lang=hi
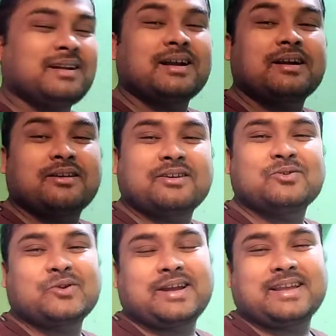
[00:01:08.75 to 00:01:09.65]
का कलर
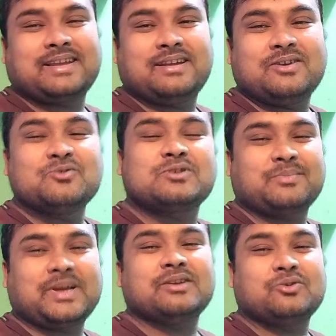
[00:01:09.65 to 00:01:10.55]
हो रहा है उससे
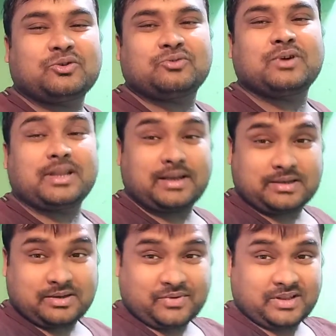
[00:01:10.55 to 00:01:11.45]
पहले हो चुका था
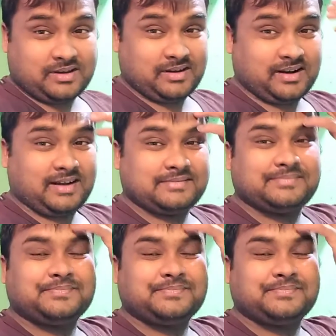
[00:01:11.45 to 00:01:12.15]
सफेद कलर का